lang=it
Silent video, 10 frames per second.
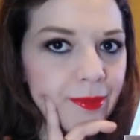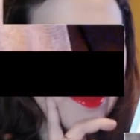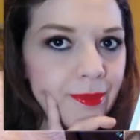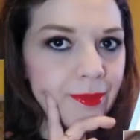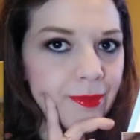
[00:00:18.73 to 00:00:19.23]

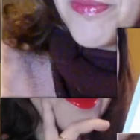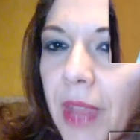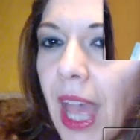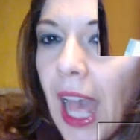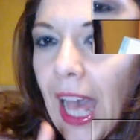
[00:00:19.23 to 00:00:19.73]
Ciao!
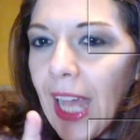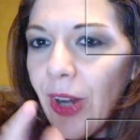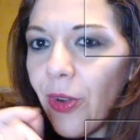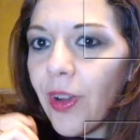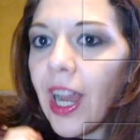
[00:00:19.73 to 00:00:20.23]

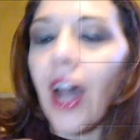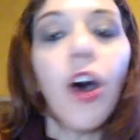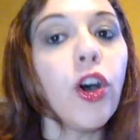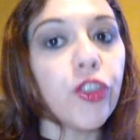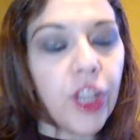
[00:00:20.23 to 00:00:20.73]
Allora,
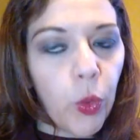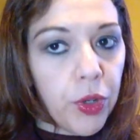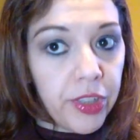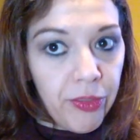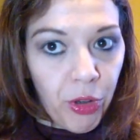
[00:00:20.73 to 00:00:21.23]
ho
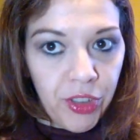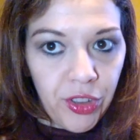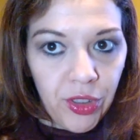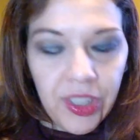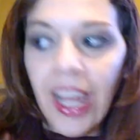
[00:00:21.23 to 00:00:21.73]
seguito i vostri
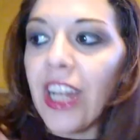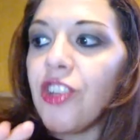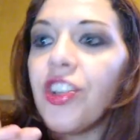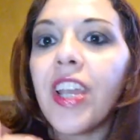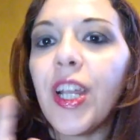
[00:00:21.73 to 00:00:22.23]

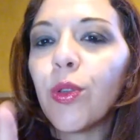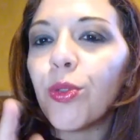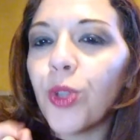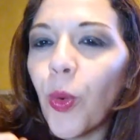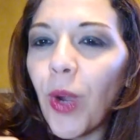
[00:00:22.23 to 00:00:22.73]
sondaggi e
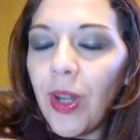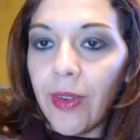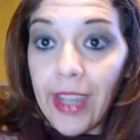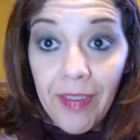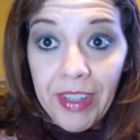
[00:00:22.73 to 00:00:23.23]
tutto
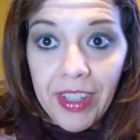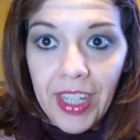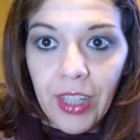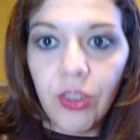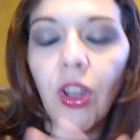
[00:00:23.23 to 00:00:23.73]
quello che avete
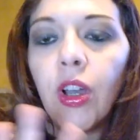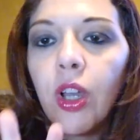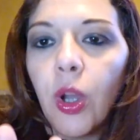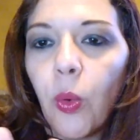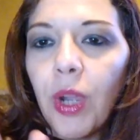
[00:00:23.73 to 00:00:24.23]
detto,
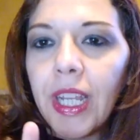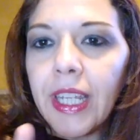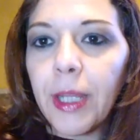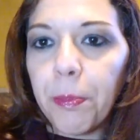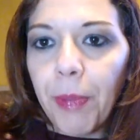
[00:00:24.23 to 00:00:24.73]

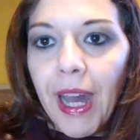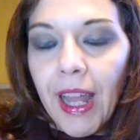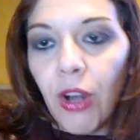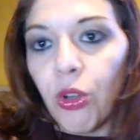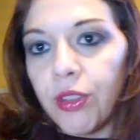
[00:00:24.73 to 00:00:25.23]
quindi
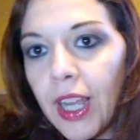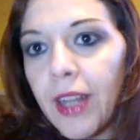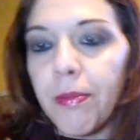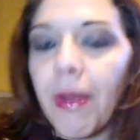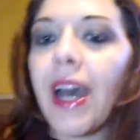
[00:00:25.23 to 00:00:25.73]
parlo
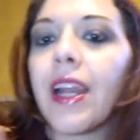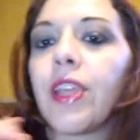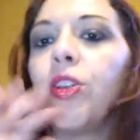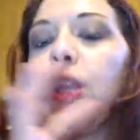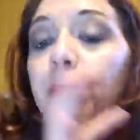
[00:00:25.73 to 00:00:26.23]
del
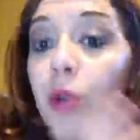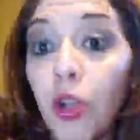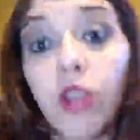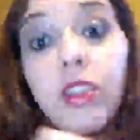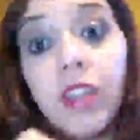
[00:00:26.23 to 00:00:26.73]
marchio dei
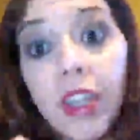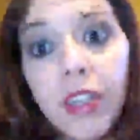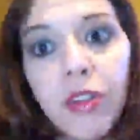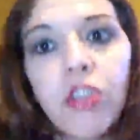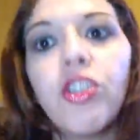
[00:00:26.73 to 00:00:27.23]
prodotti del
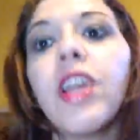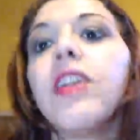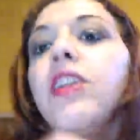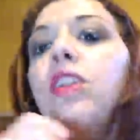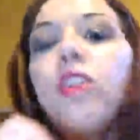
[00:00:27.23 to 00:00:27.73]
libro C
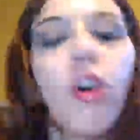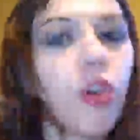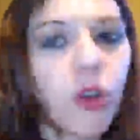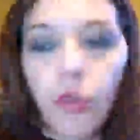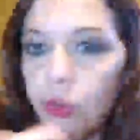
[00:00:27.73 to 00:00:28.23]

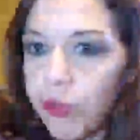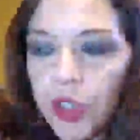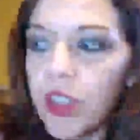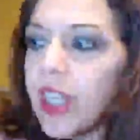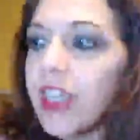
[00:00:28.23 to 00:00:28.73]
non con un
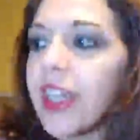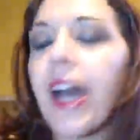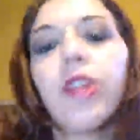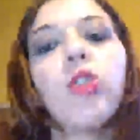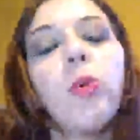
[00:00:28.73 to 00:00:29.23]
video
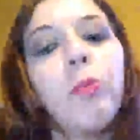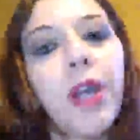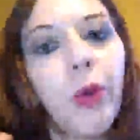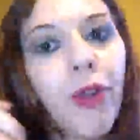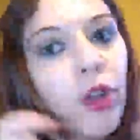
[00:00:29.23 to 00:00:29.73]
dedicato,
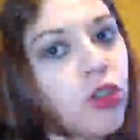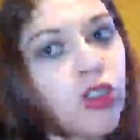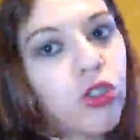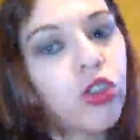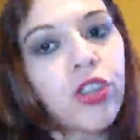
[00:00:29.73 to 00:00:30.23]
ma quando ci
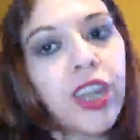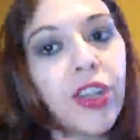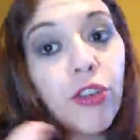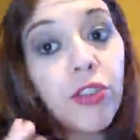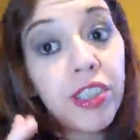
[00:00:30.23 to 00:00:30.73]
sono delle
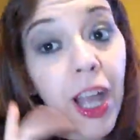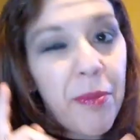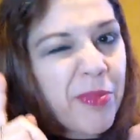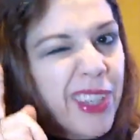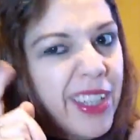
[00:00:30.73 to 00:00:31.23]

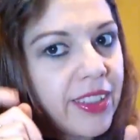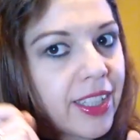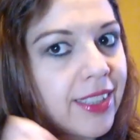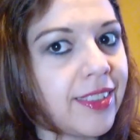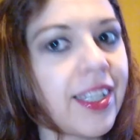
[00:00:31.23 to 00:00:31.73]
novità
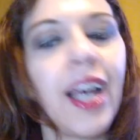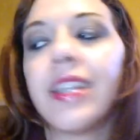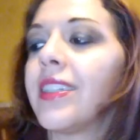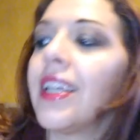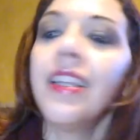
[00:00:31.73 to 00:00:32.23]

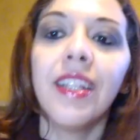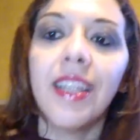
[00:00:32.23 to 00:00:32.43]
interessanti.